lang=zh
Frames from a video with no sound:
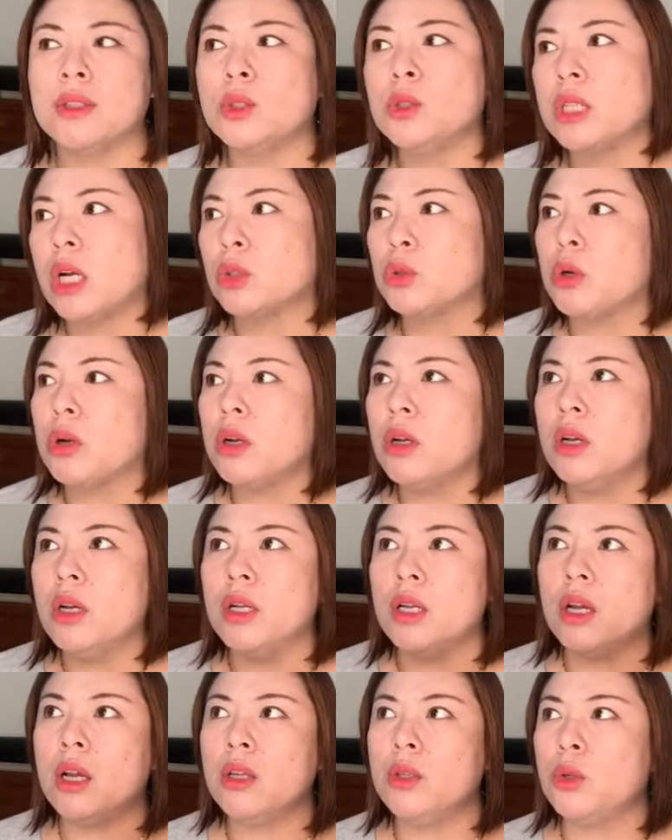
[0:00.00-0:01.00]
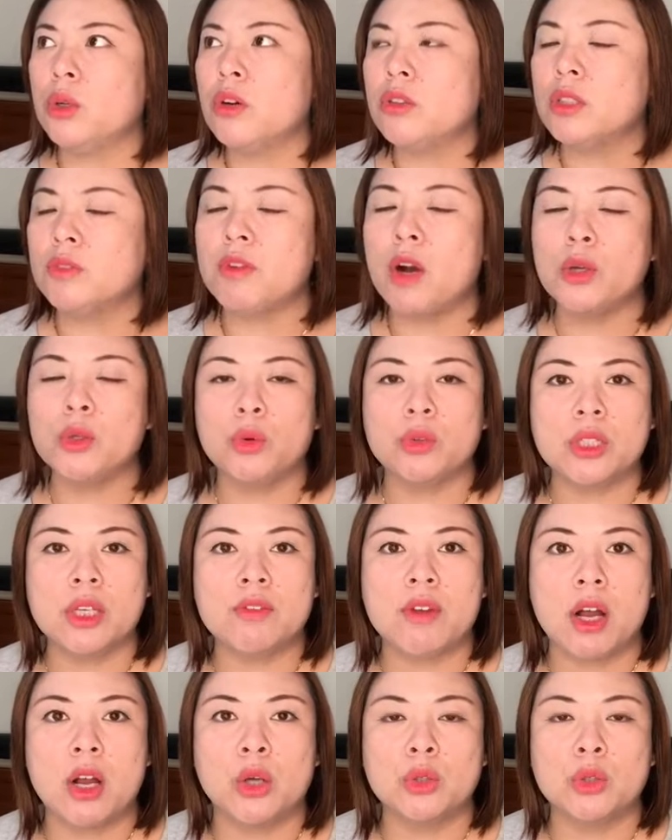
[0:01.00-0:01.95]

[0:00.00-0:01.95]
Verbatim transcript: 就想说呃，有个网友在网。